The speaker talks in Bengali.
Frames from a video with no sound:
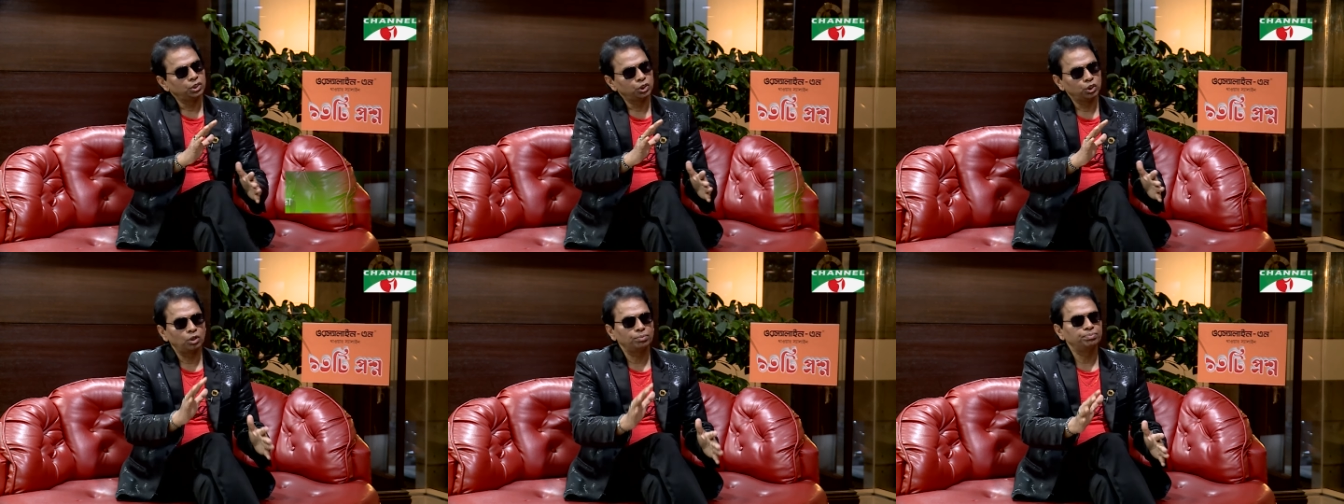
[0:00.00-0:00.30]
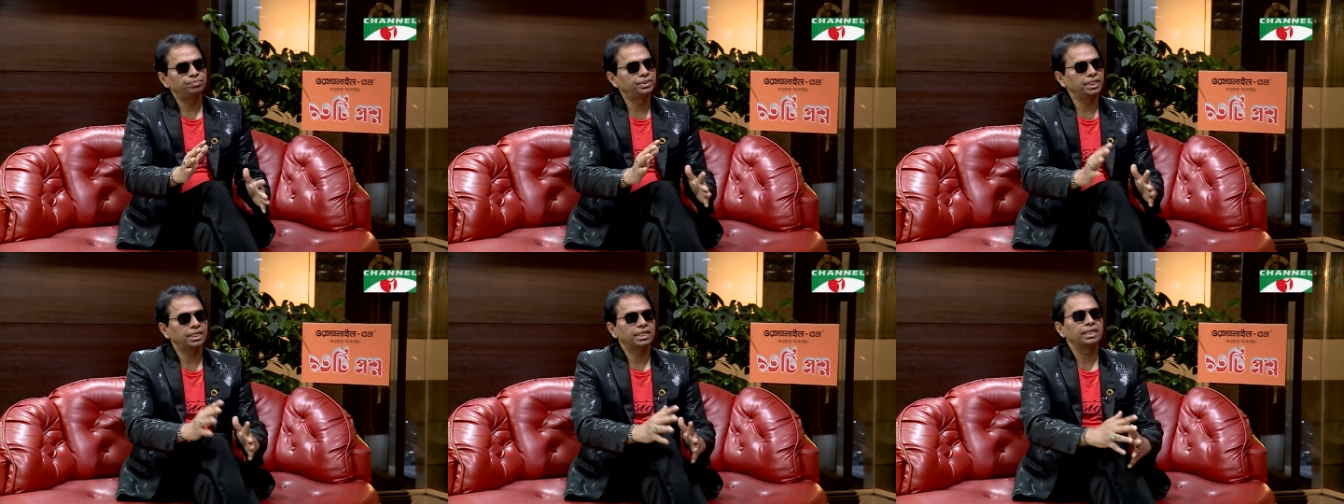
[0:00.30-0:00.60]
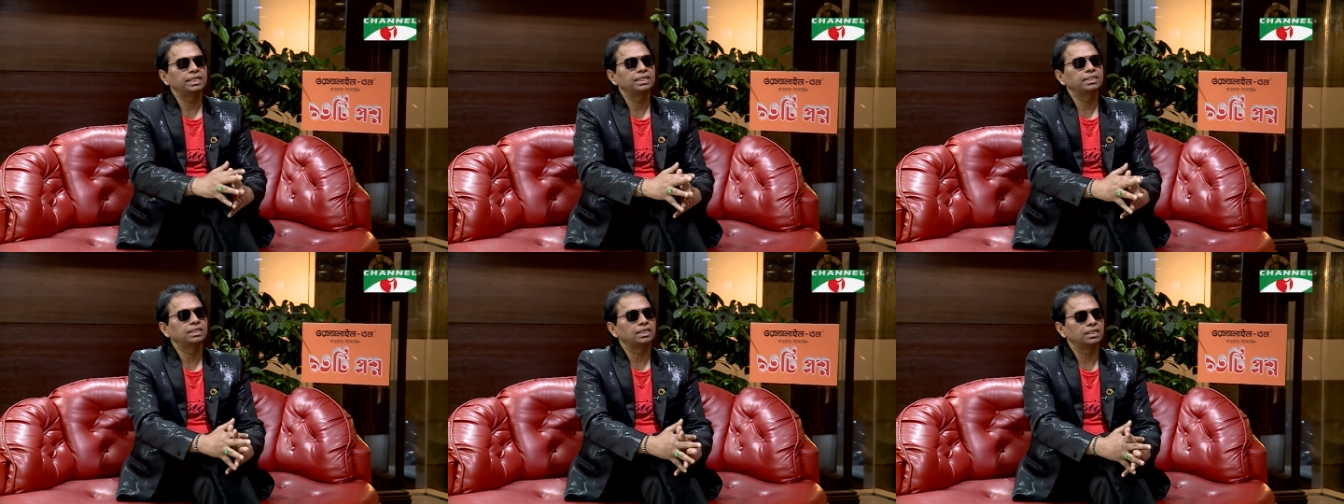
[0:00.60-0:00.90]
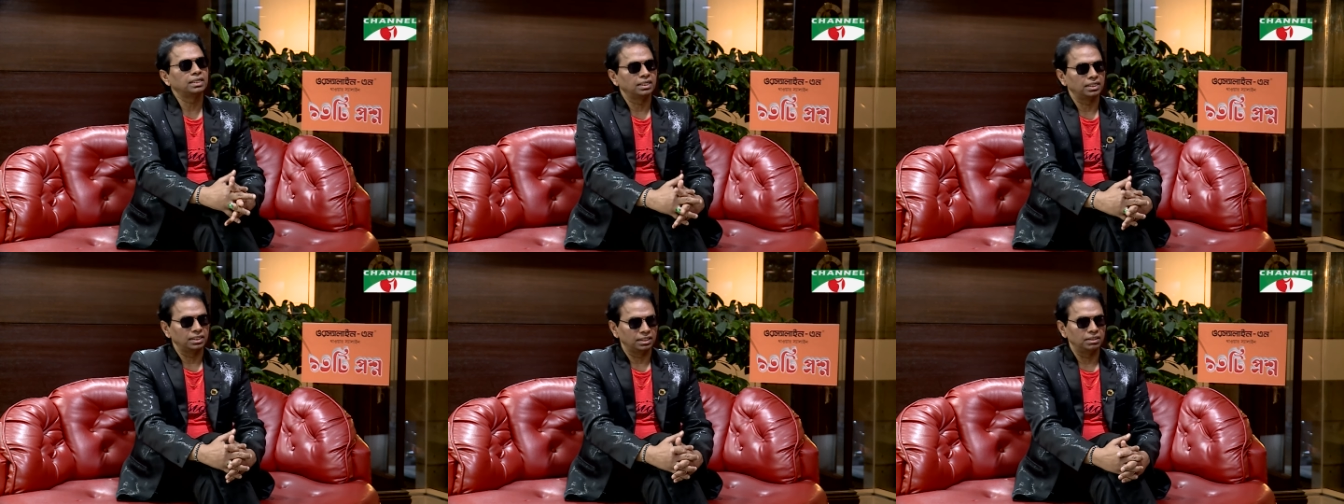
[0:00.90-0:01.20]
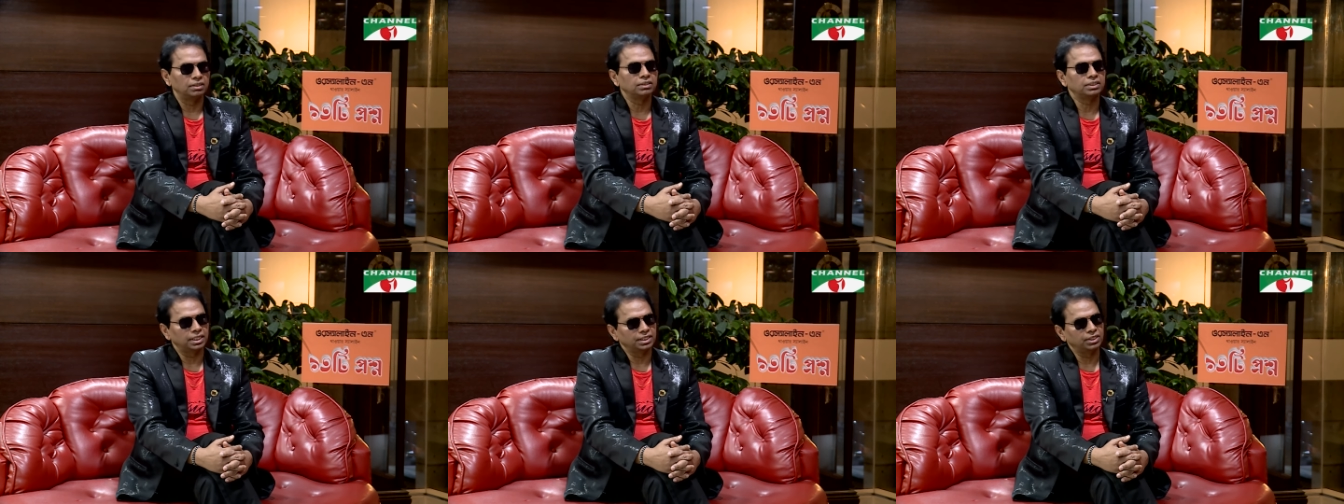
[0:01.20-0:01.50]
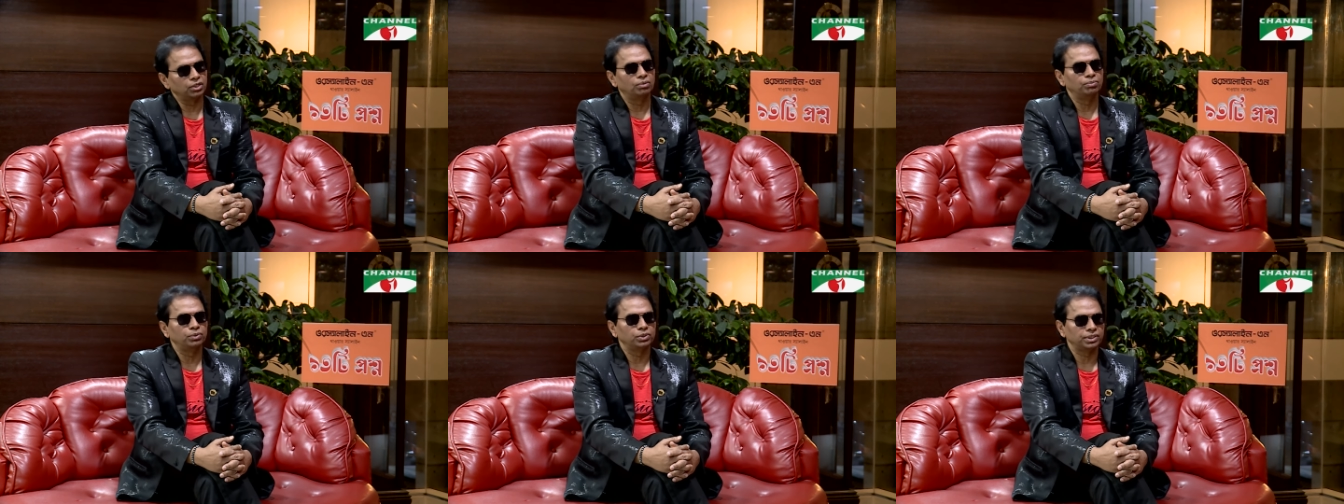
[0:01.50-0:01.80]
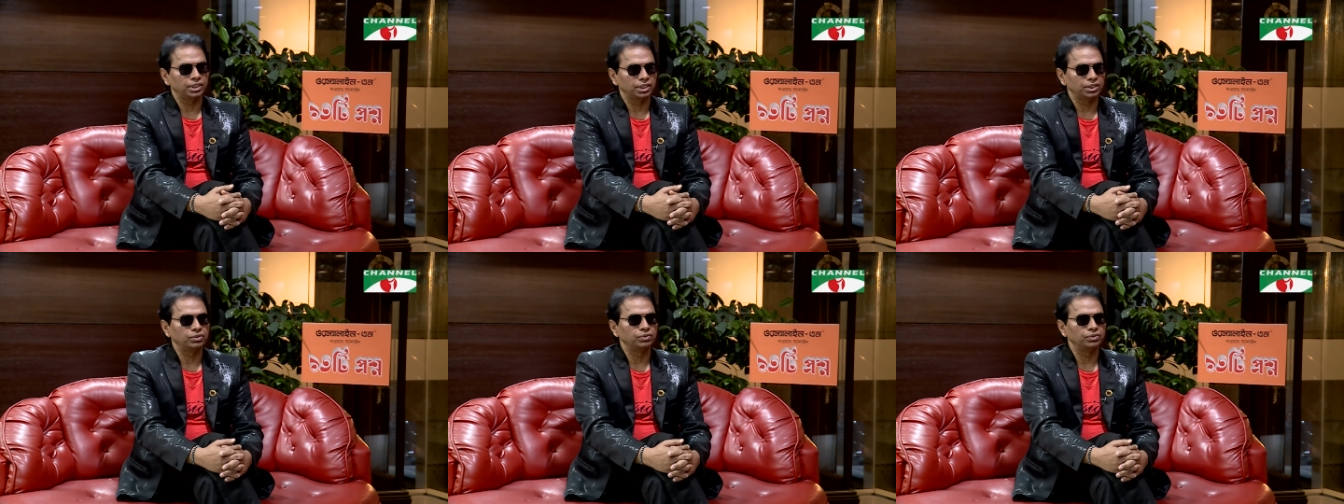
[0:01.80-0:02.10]
সব জায়গায় তারা তাদের
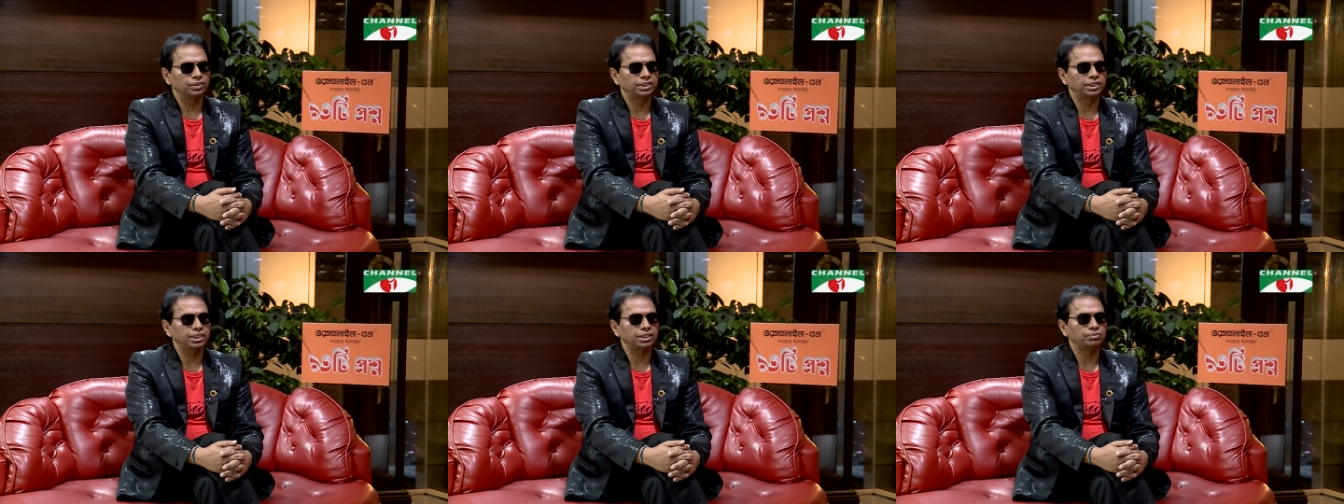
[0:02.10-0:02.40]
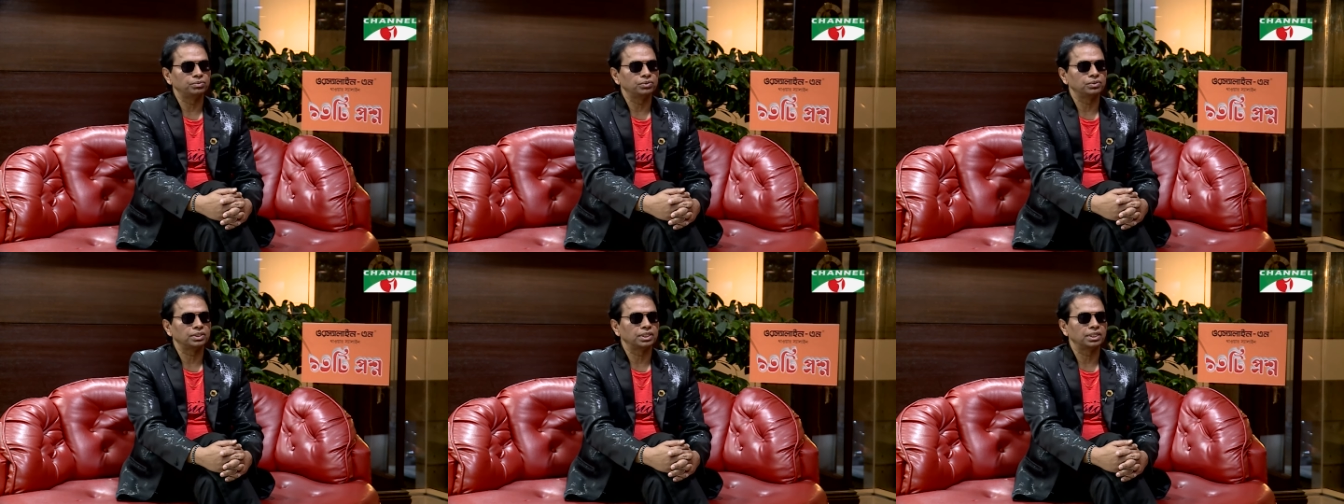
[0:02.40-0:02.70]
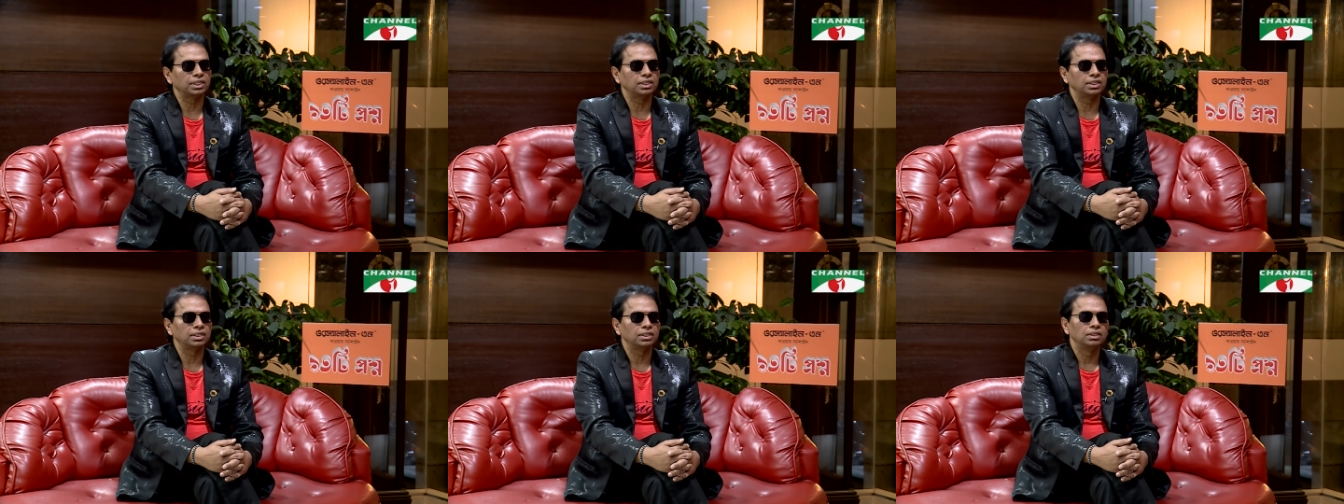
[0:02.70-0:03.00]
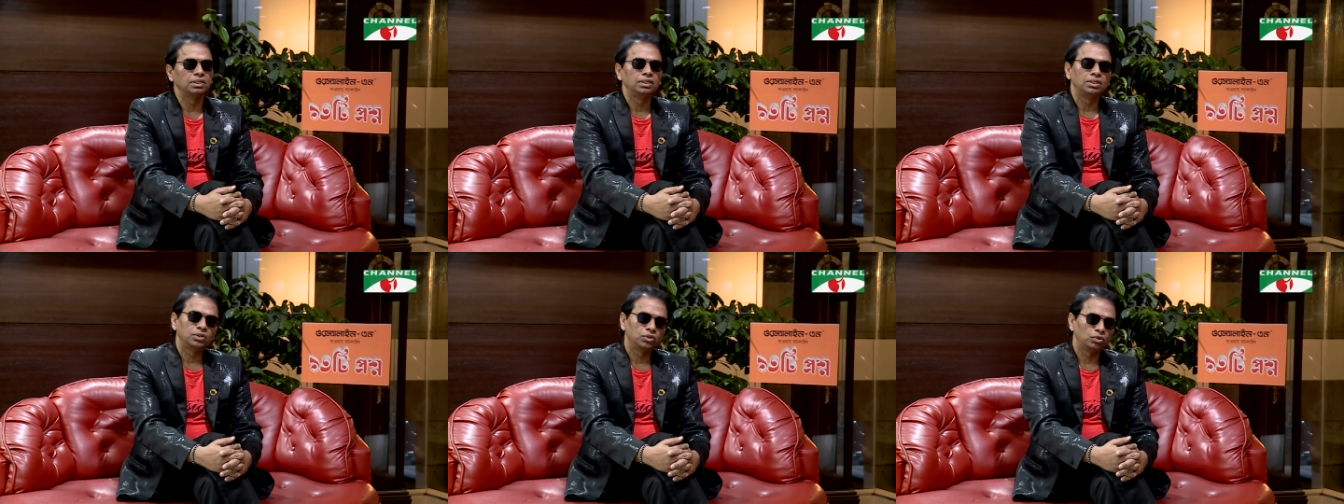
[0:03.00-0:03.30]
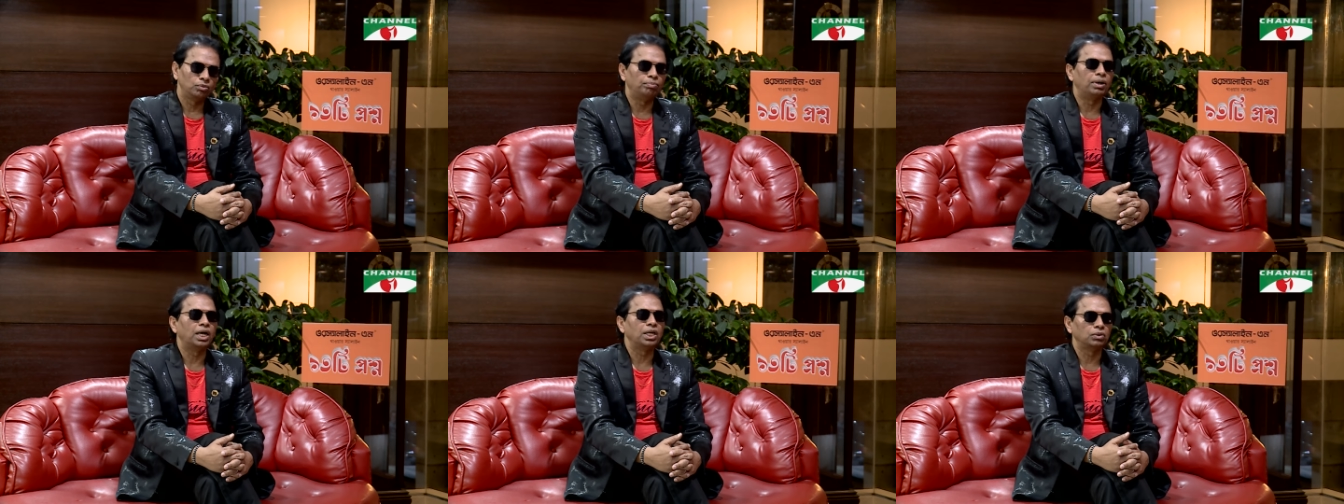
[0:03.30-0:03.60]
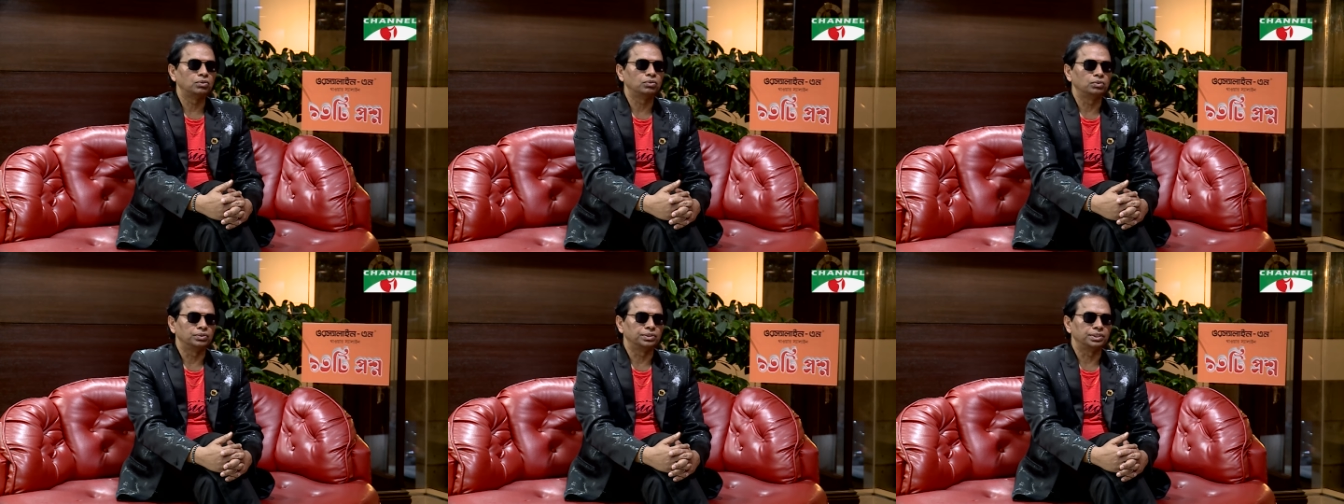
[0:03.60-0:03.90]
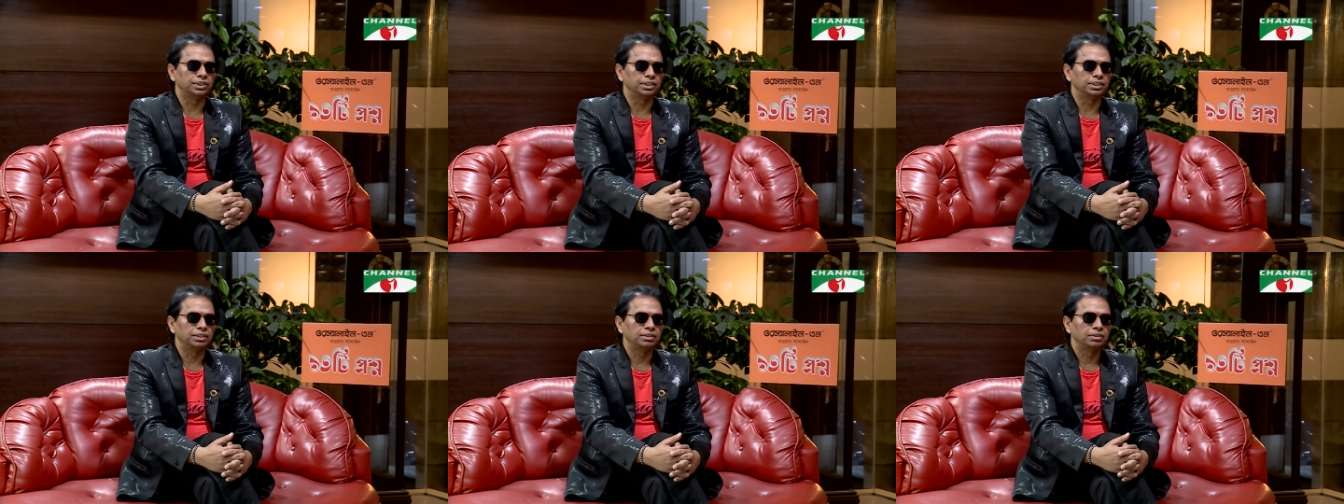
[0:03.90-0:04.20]
অবস্থান রয়েছে এবং তারা খুব ভালো করছে